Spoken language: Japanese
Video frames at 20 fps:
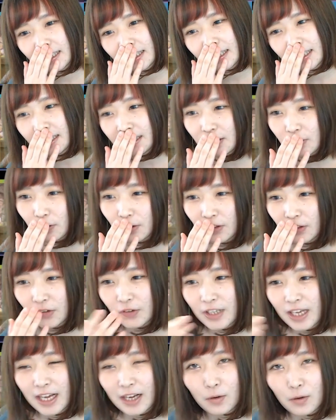いろいろ
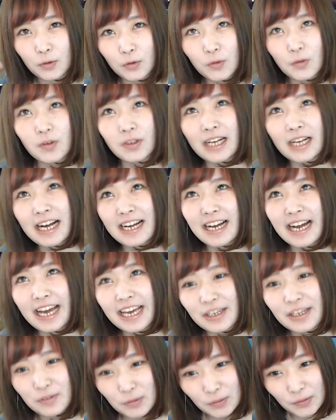なことを考える
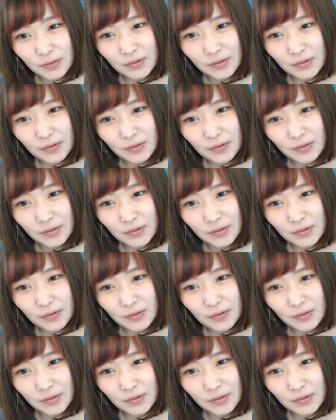と